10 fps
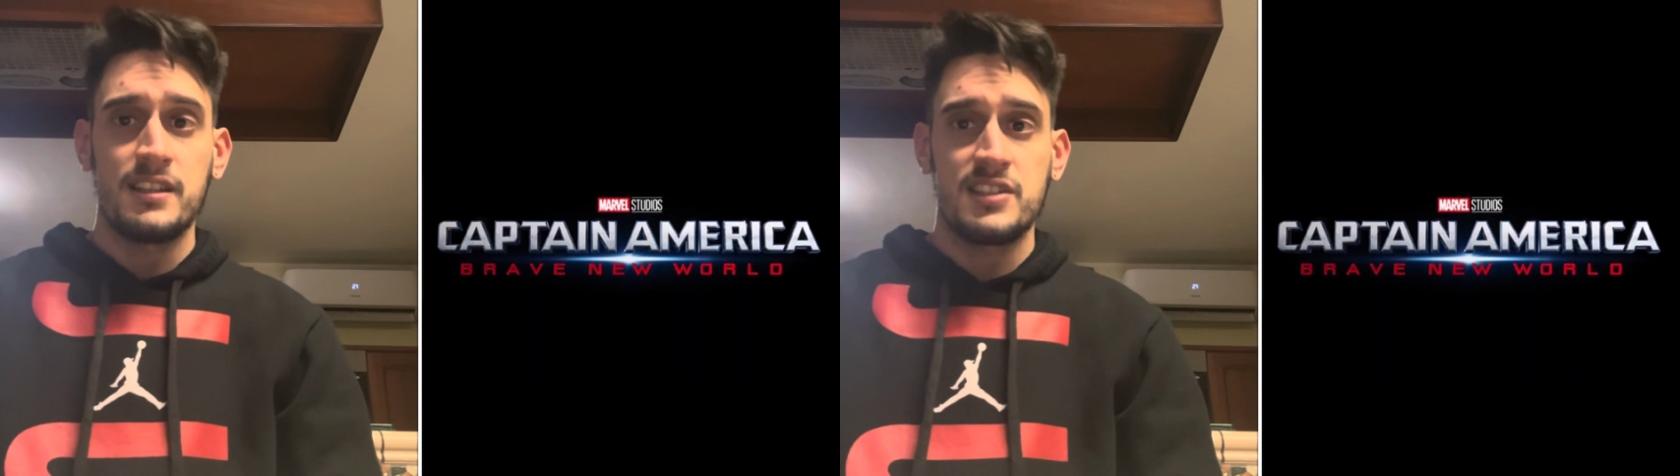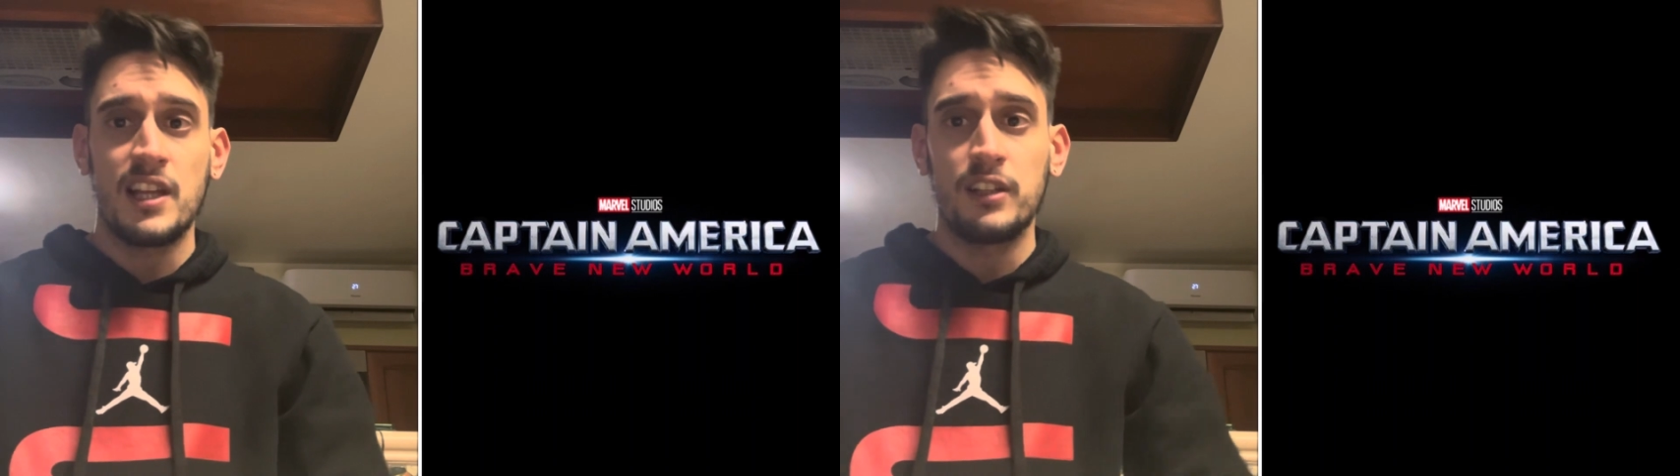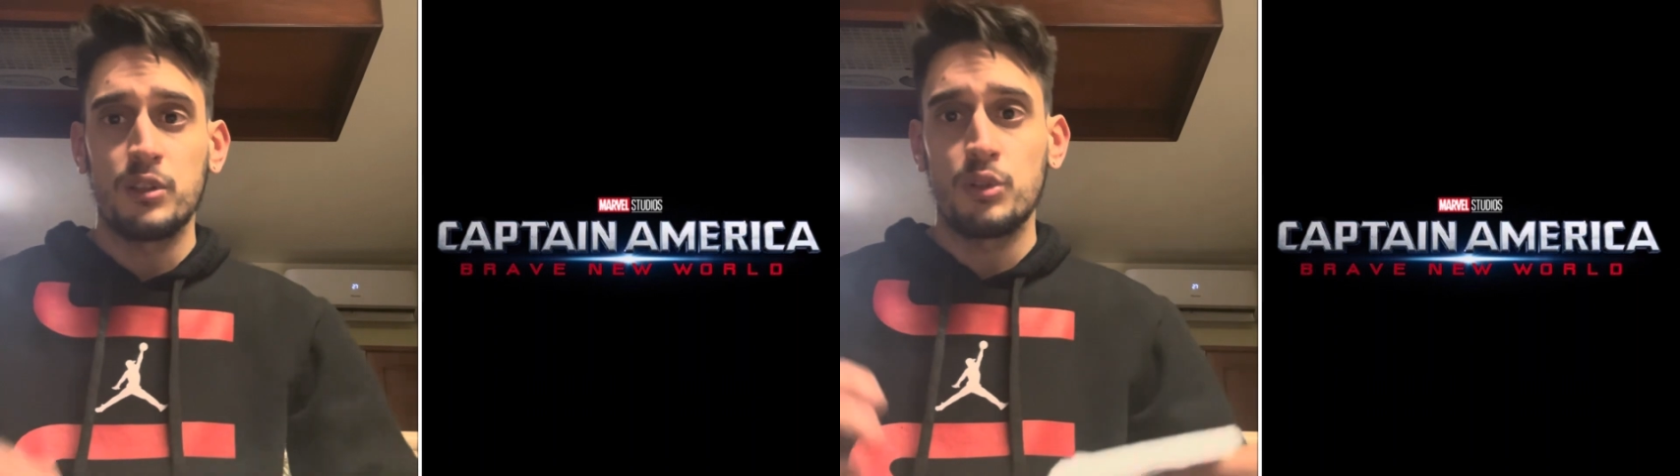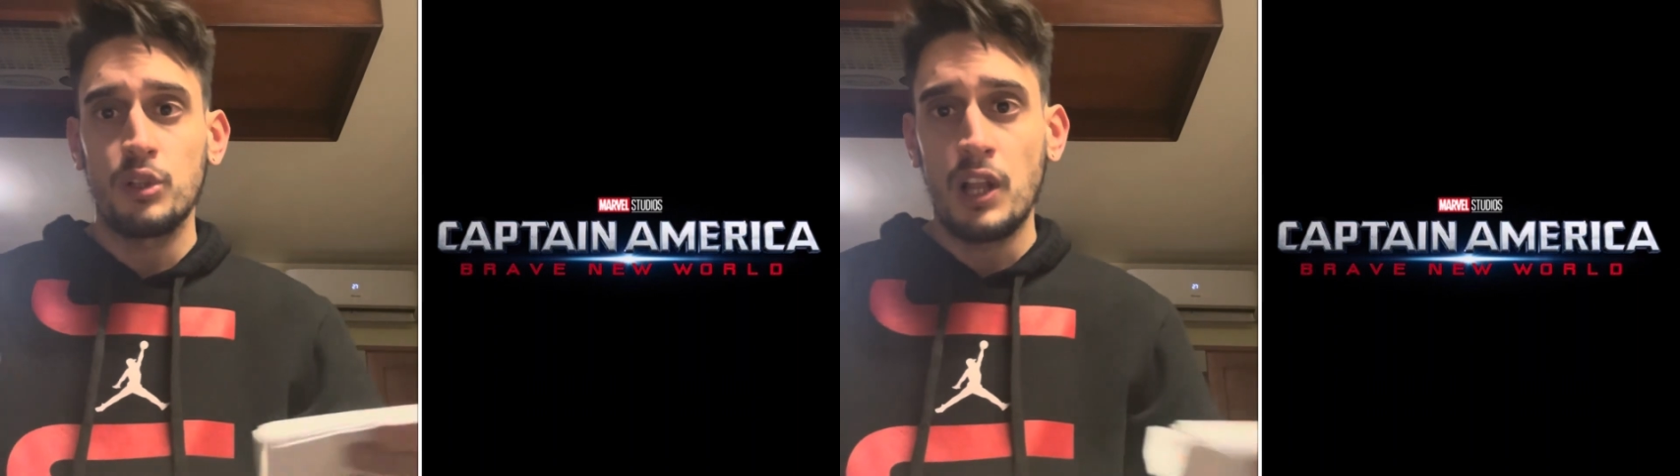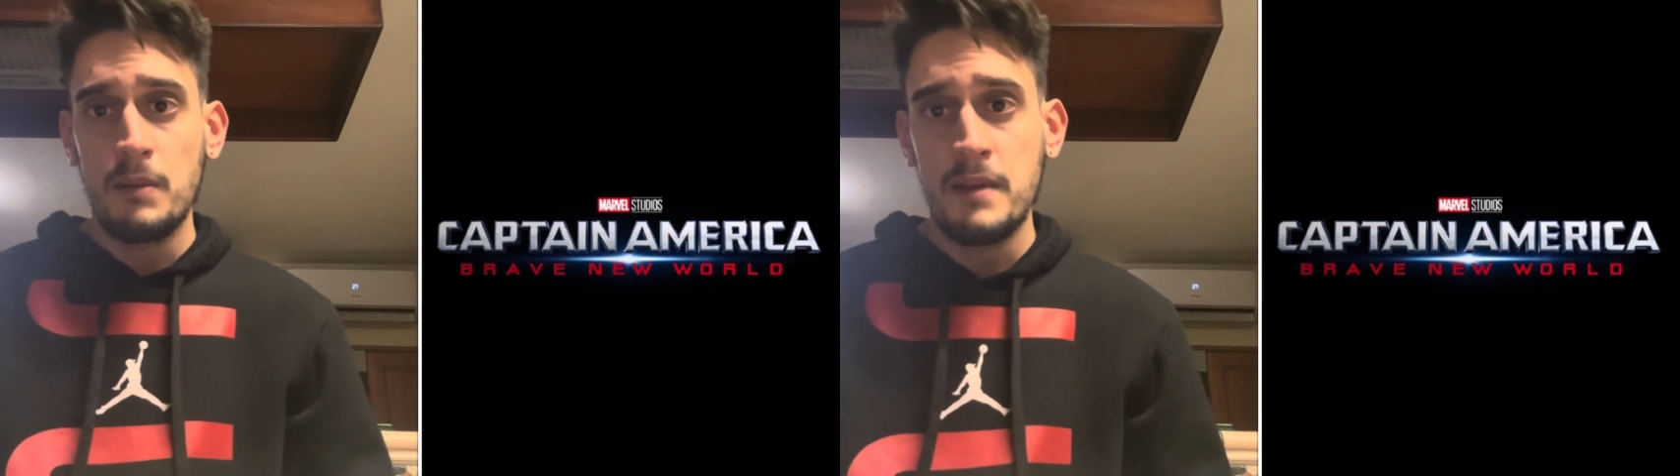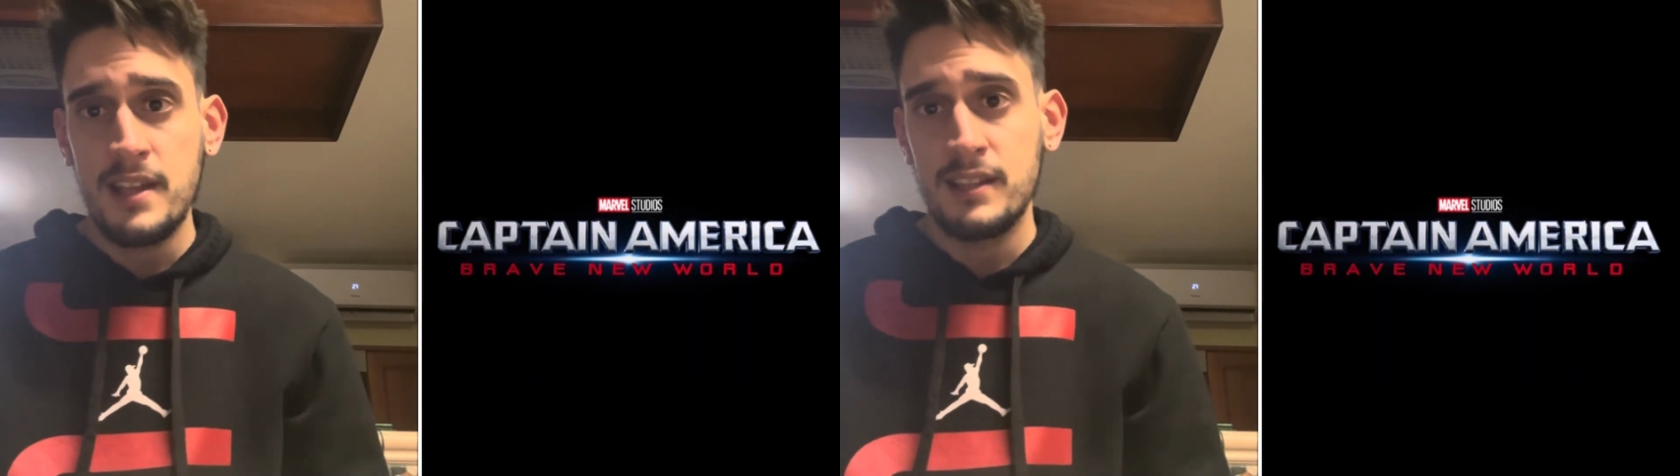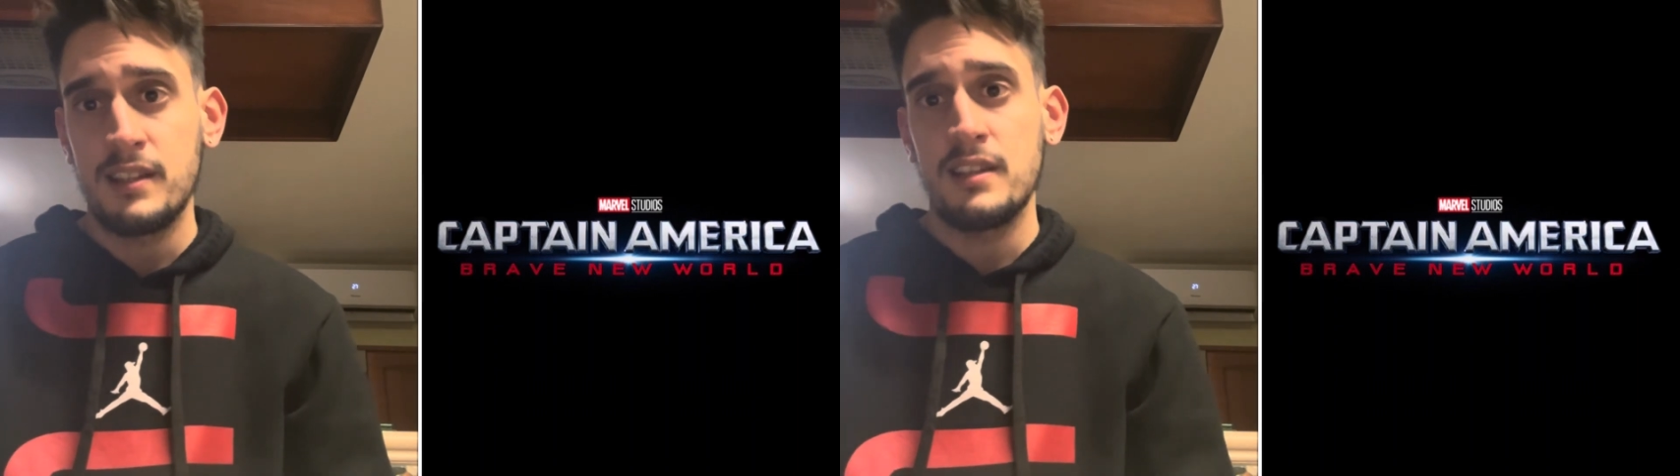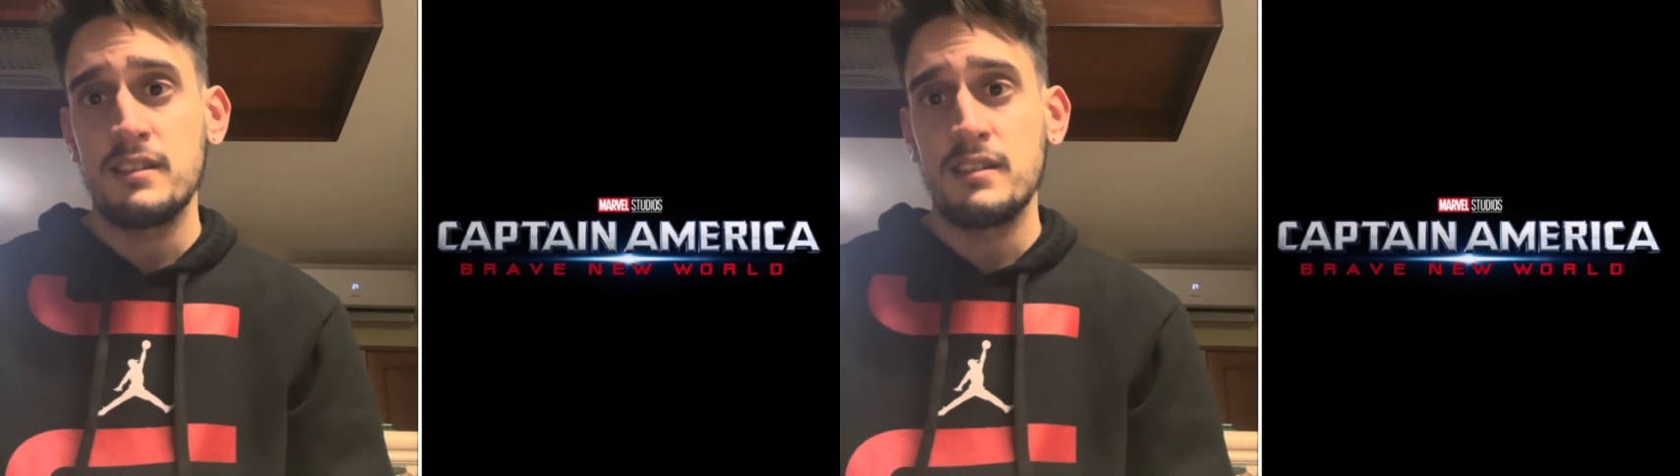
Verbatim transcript: è stato totalmente